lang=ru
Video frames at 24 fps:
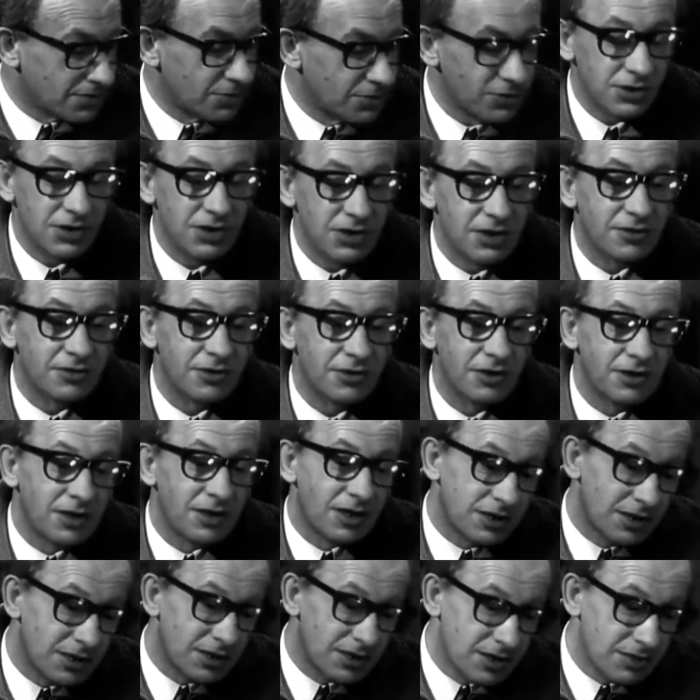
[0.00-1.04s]
Разве можно
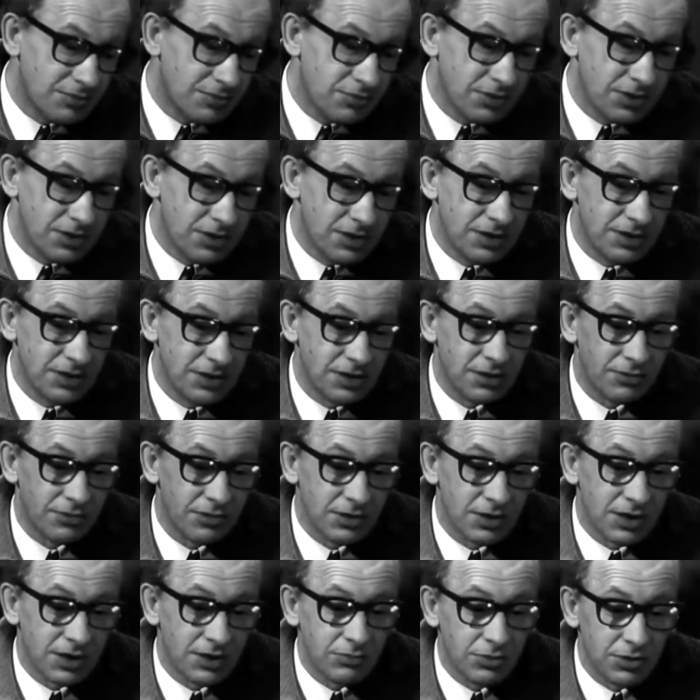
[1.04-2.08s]
сравнить наши заботы с
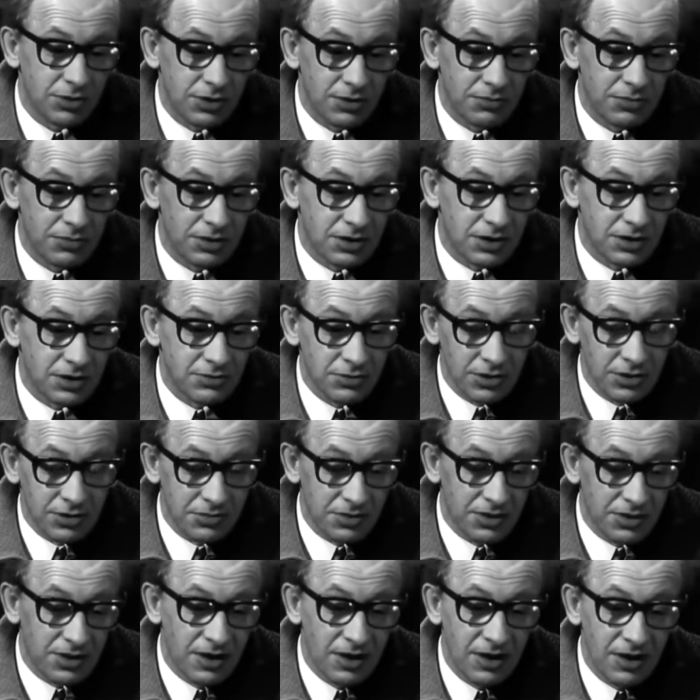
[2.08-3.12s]
его заботами и
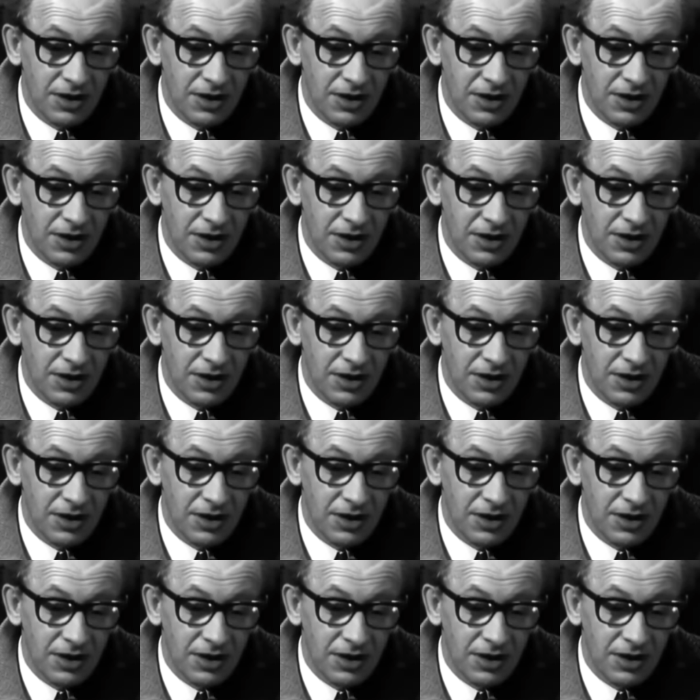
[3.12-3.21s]
тревогами?